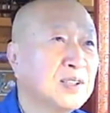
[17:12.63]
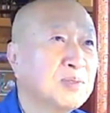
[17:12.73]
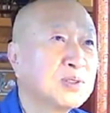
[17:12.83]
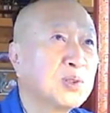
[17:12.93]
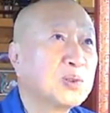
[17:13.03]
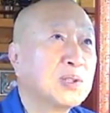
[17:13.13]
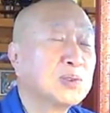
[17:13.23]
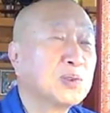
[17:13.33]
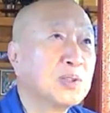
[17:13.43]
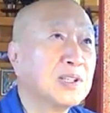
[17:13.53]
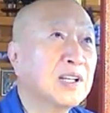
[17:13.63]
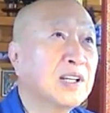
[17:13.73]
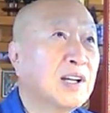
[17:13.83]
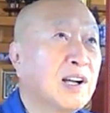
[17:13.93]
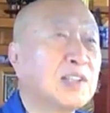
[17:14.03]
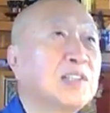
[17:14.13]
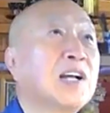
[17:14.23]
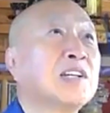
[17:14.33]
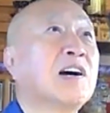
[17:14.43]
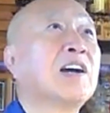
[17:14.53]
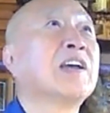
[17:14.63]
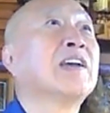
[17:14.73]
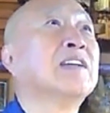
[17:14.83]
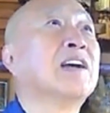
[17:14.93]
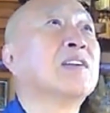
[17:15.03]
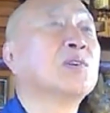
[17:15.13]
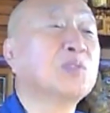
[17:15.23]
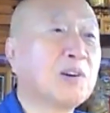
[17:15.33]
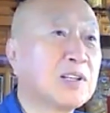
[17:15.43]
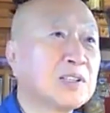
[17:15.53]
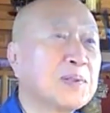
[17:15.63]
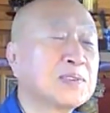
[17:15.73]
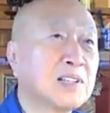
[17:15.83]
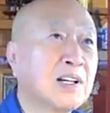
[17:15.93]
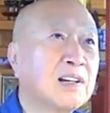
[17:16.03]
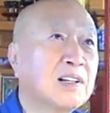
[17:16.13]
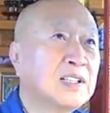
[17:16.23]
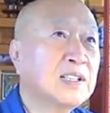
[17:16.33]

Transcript: まあ、それと同じように、あ光は速いんだというのは分かってますが、